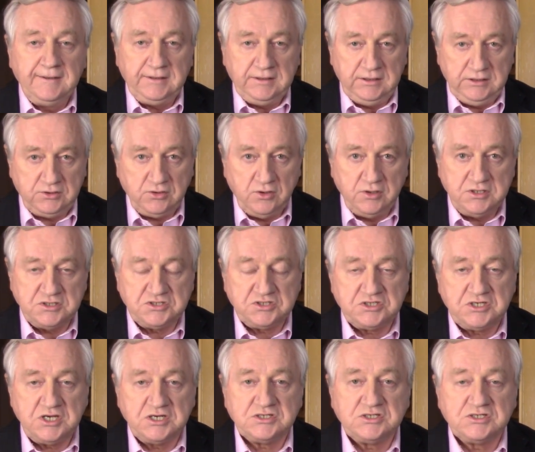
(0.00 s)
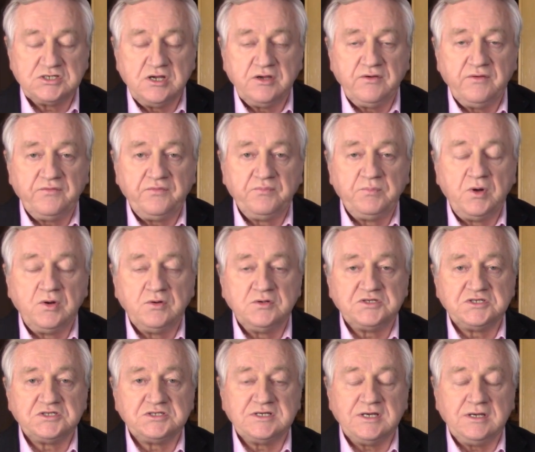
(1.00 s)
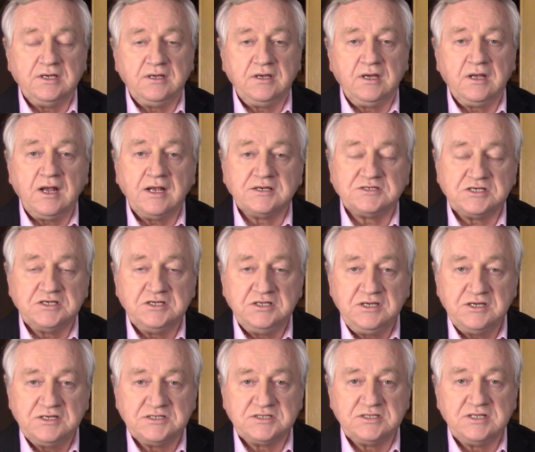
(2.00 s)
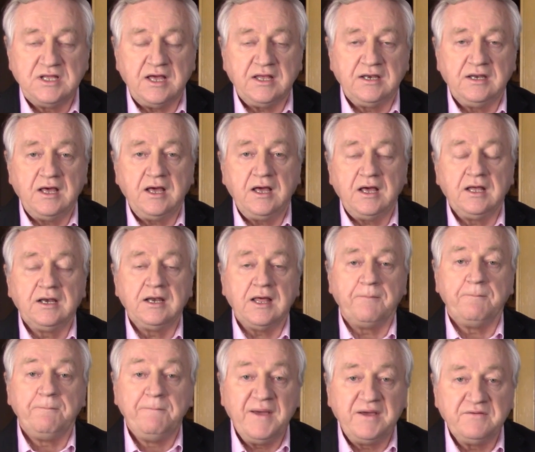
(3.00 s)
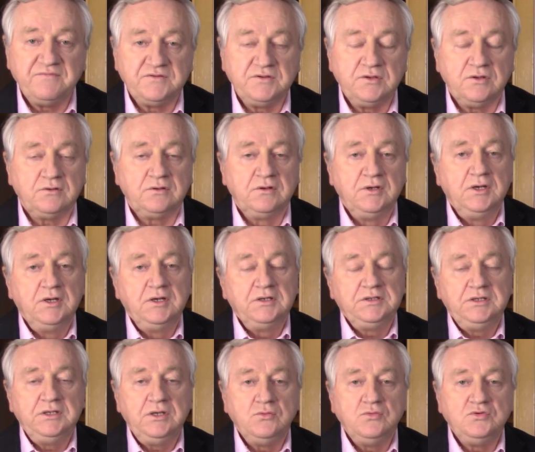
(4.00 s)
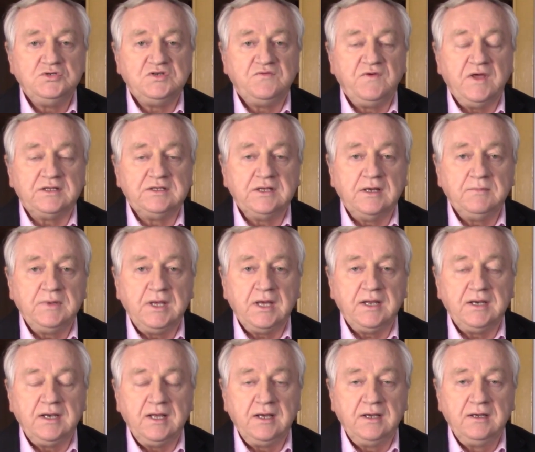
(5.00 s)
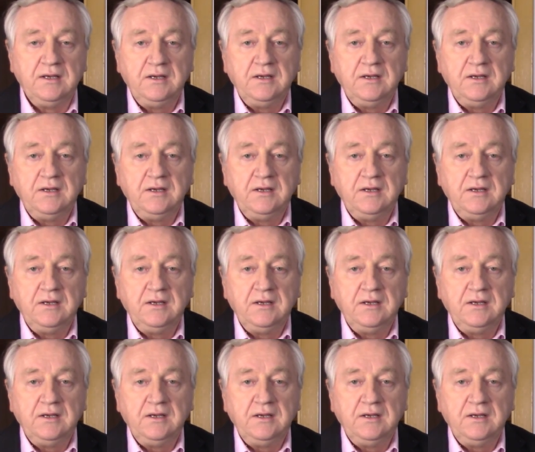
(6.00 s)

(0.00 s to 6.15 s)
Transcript: i to jest rzecz e, w Polsce raczej nieznana, a na pewno nieuświadamiana.